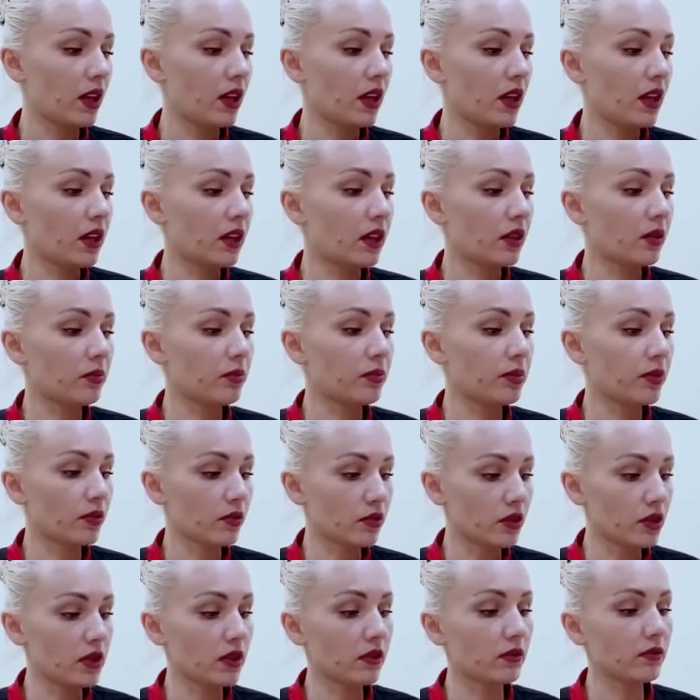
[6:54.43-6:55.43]
Это
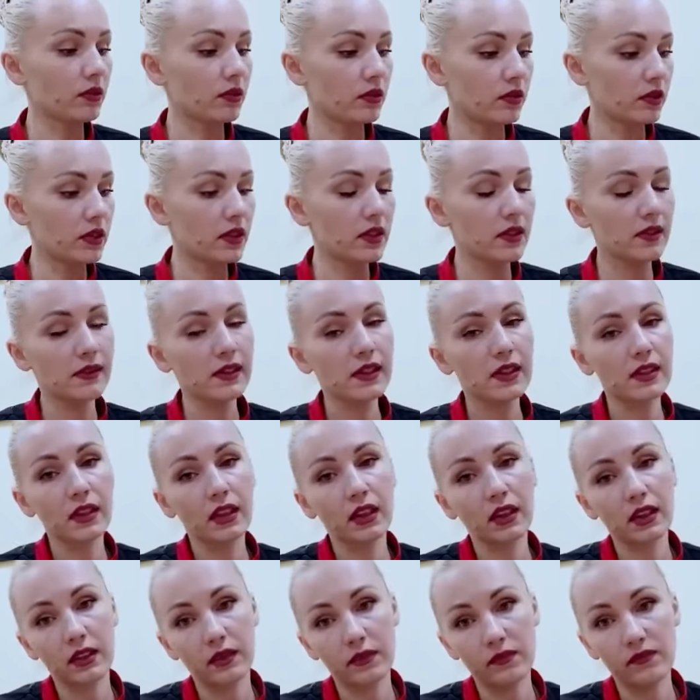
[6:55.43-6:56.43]
просто вот
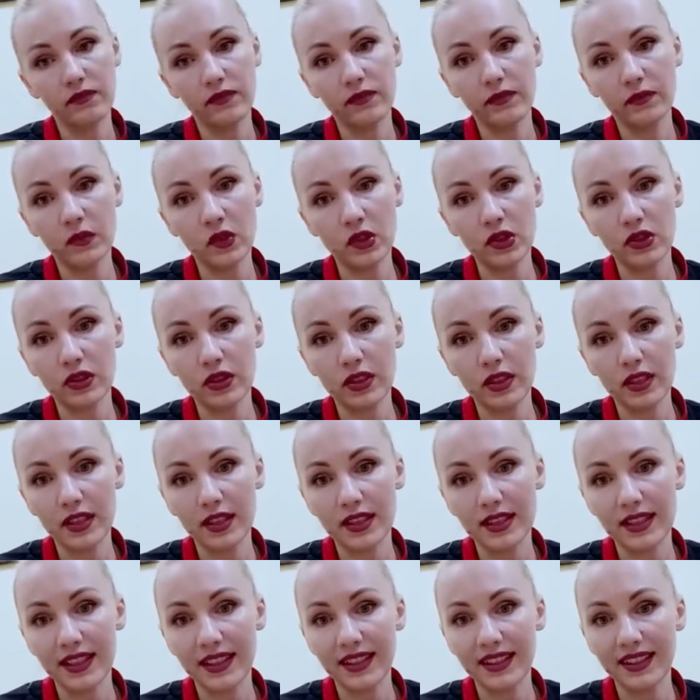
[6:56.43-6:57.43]
действительно, можно
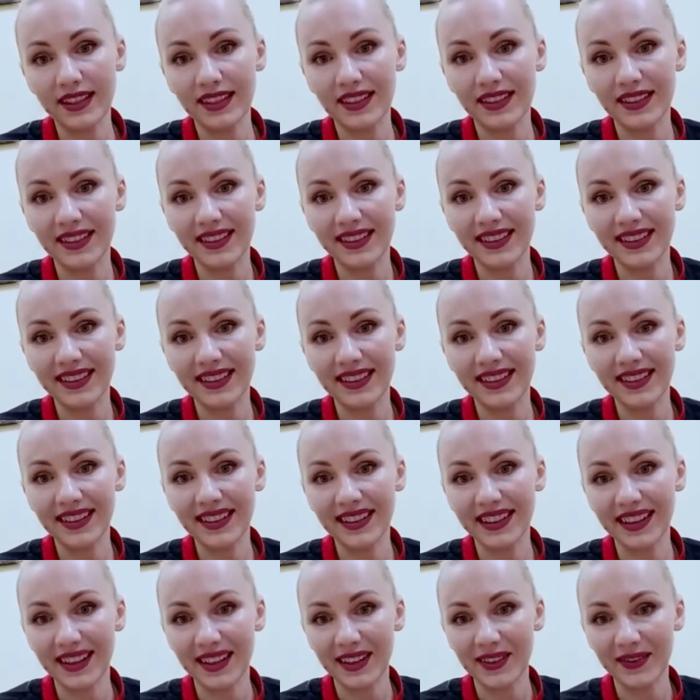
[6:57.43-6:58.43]
сказать,
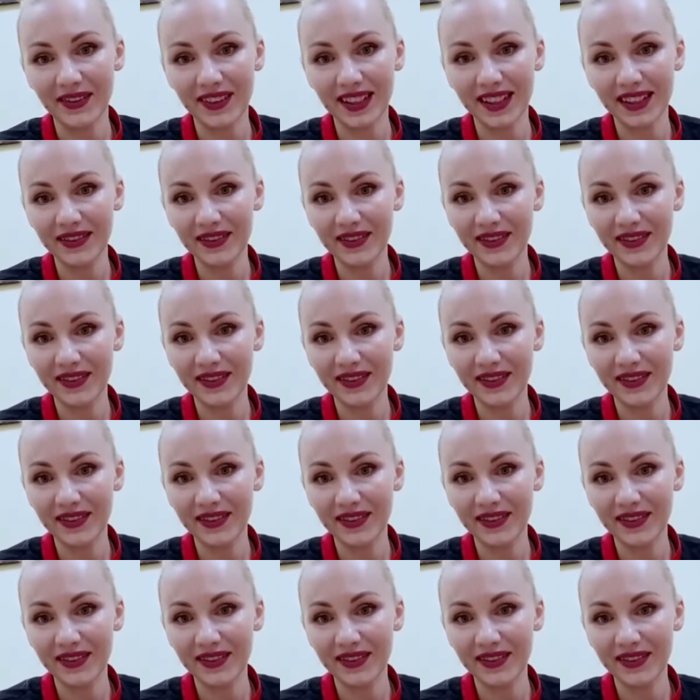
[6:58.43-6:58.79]
даром, да?